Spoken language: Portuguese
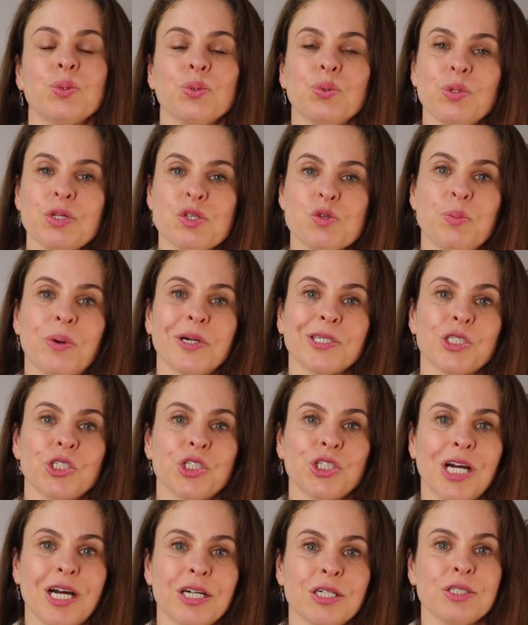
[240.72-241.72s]
tudo isso pode
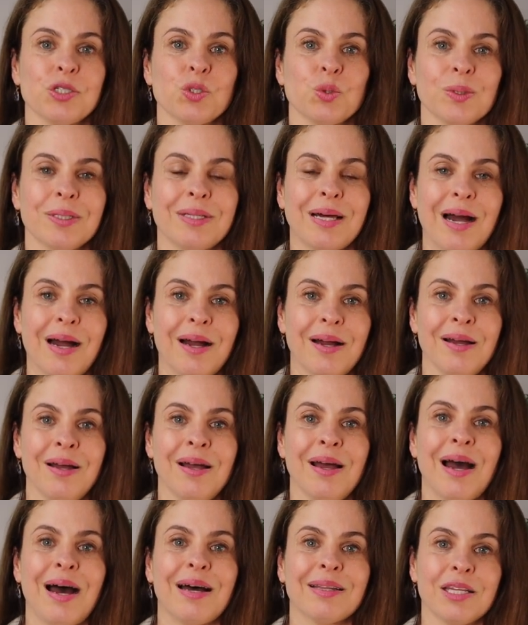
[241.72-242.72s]
te ajudar
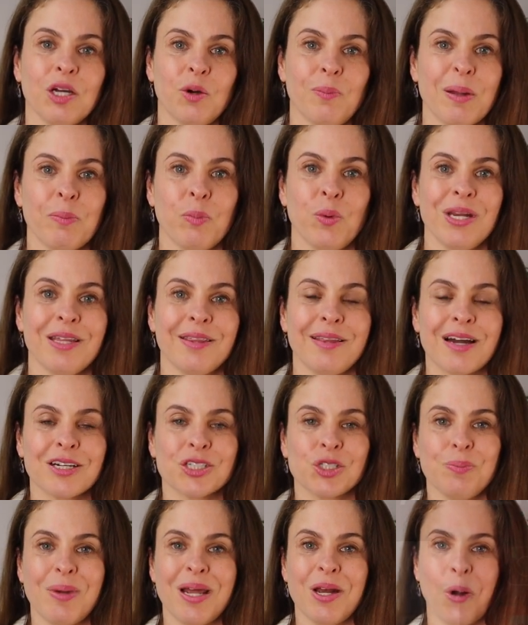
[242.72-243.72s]
a ter uma
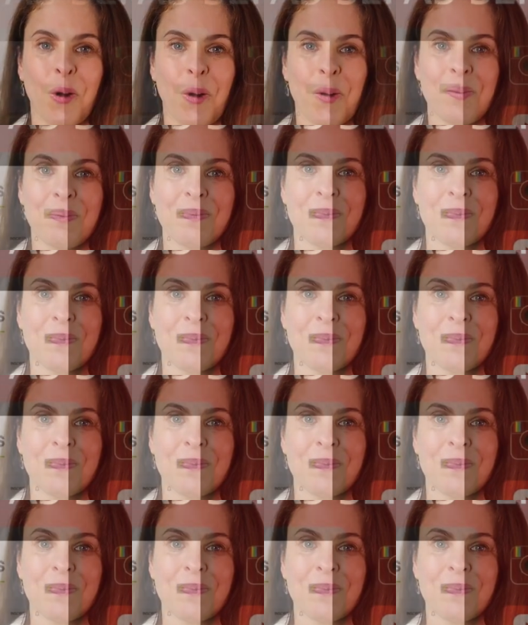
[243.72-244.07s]
imunidade melhor.